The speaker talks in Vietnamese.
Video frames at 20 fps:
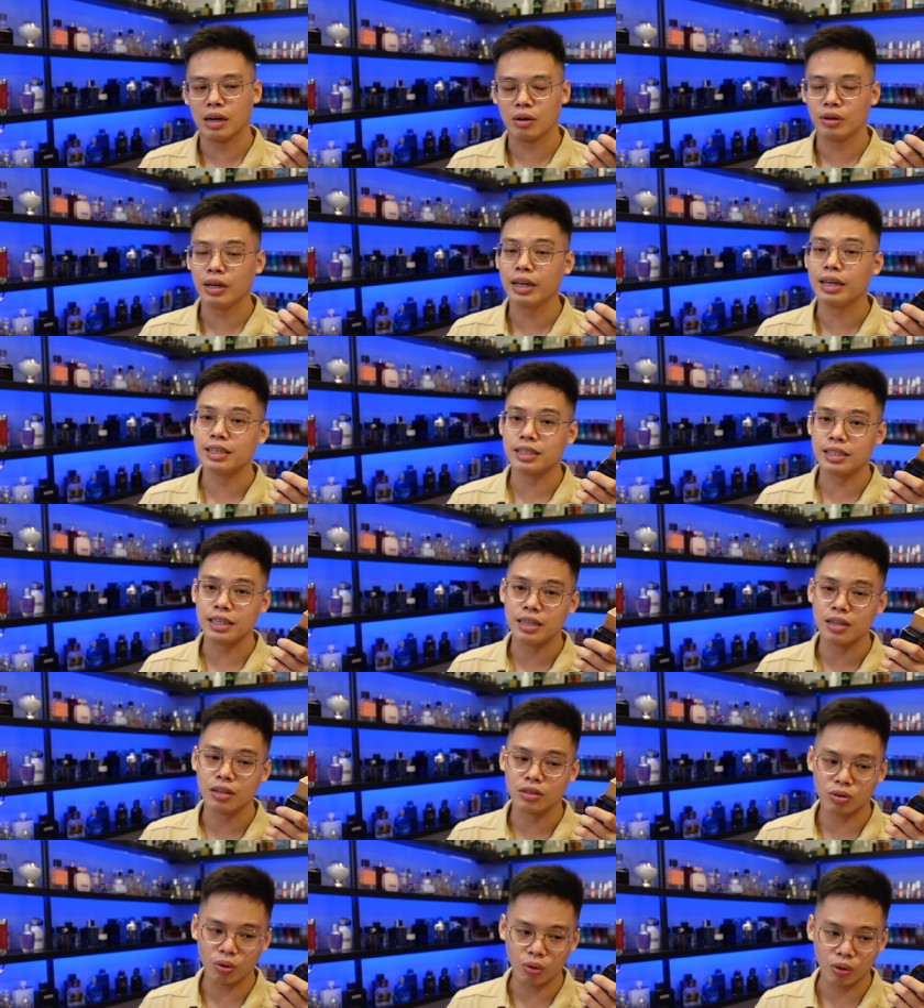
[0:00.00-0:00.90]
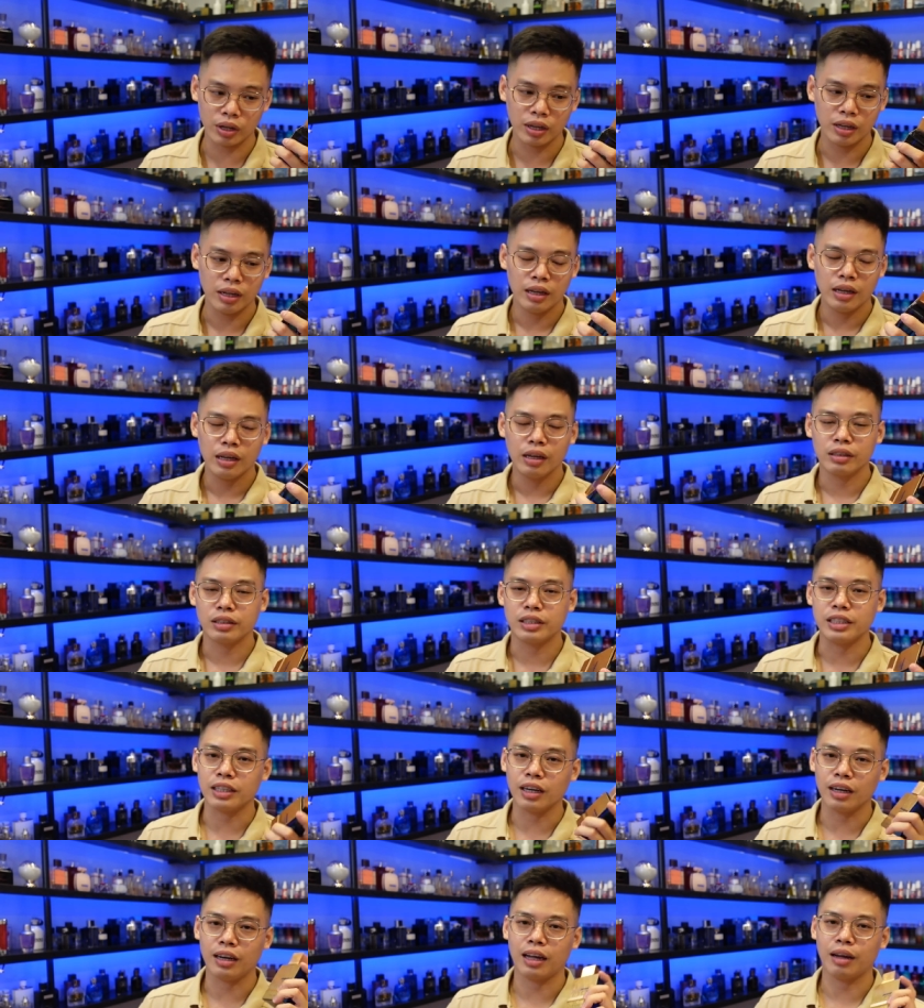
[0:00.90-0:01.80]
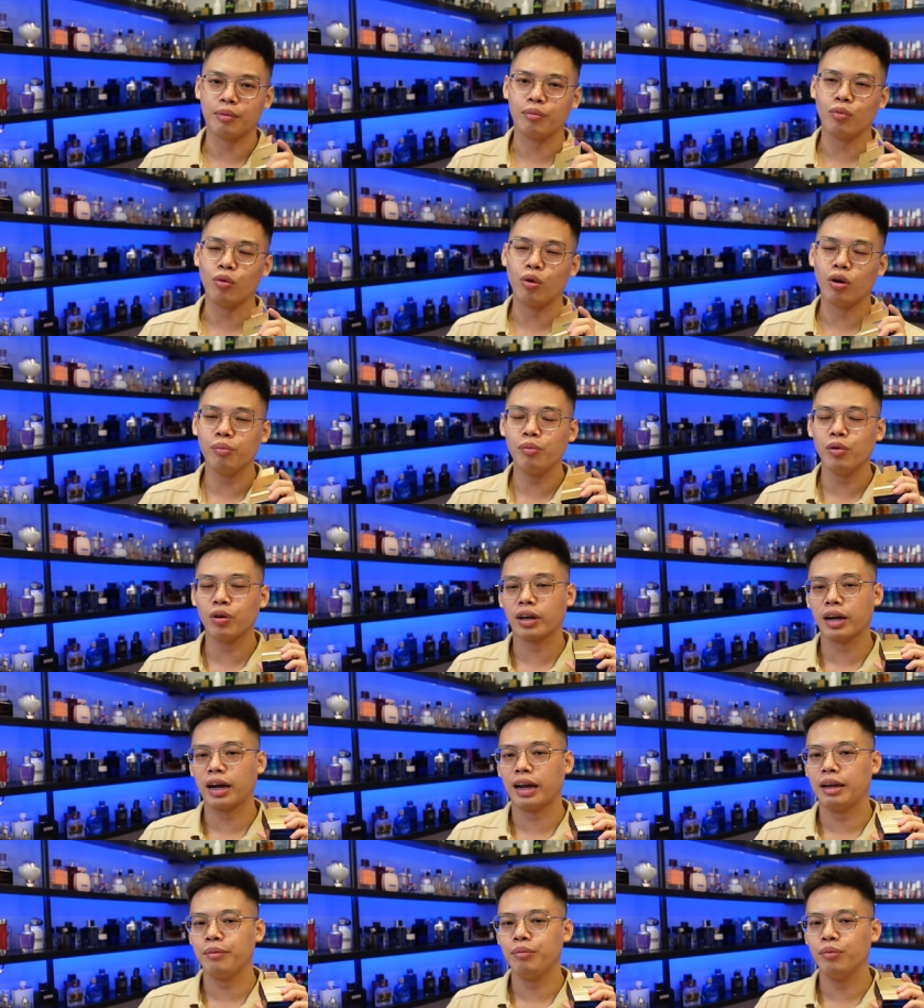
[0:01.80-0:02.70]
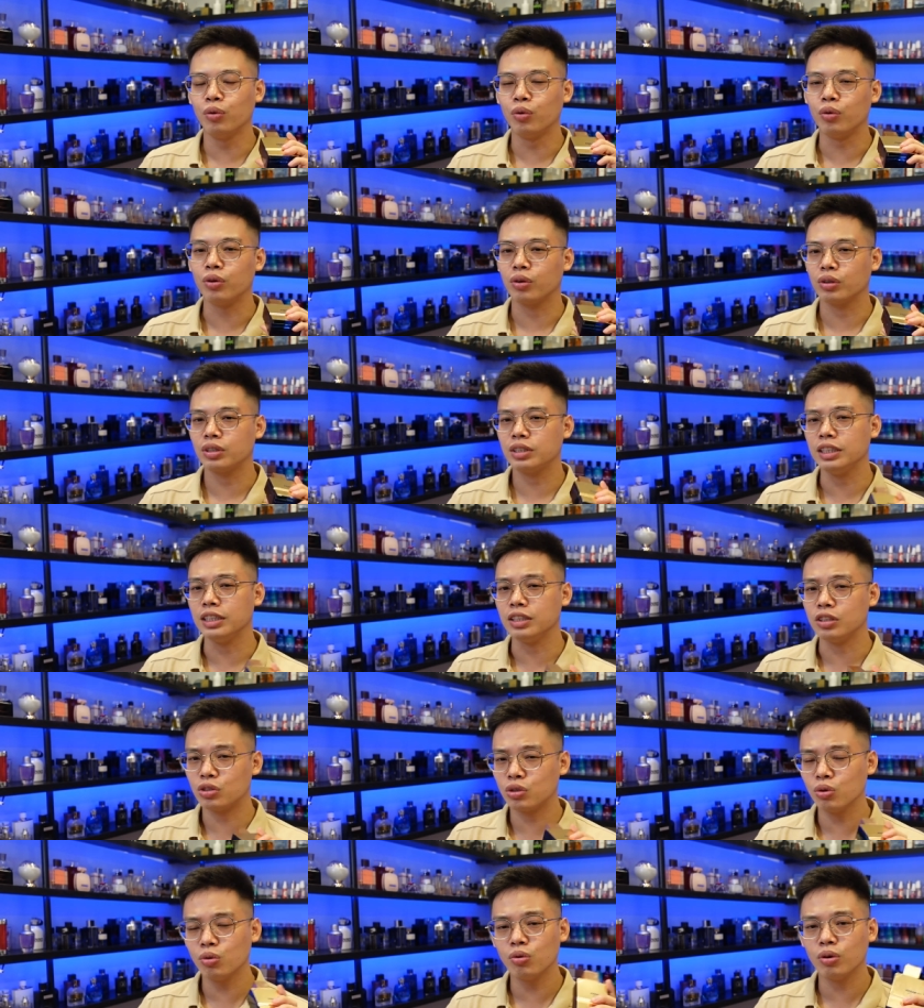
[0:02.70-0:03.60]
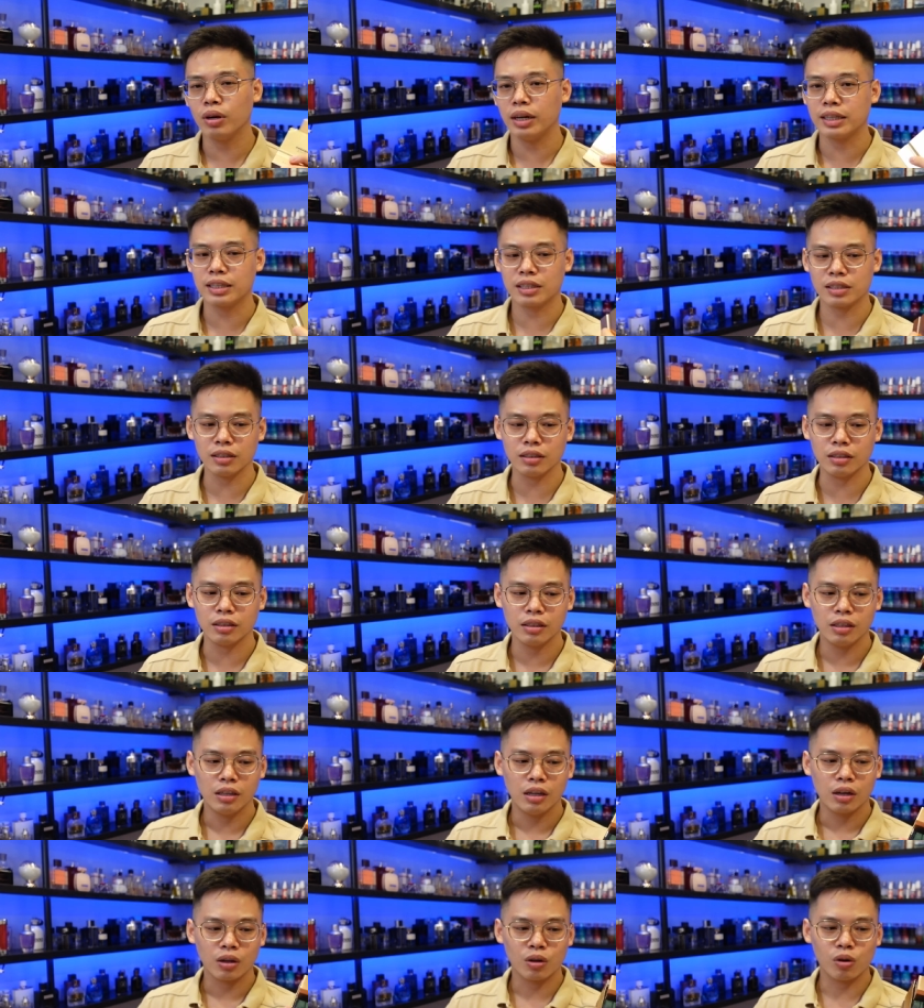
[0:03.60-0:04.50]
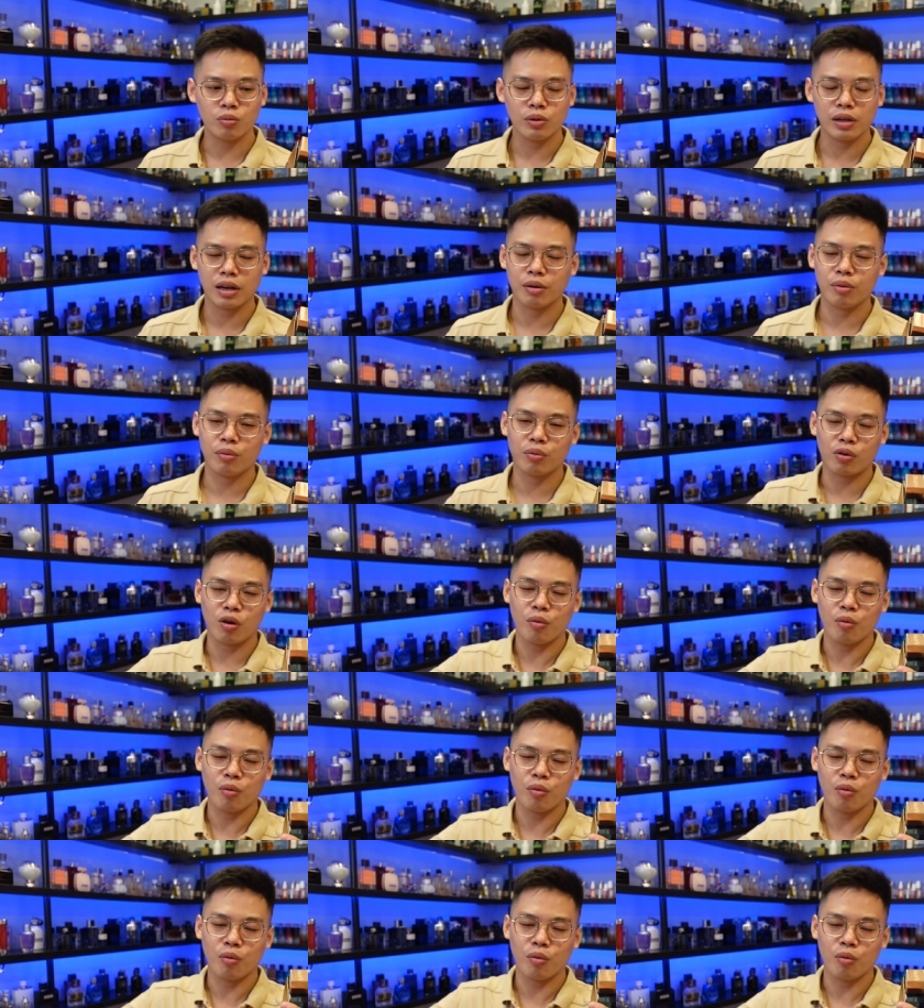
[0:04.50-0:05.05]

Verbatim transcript: là có thể xịt được rồi chỉ cần là muốn một cái mùi nó chỉn chu lịch sự cũng như là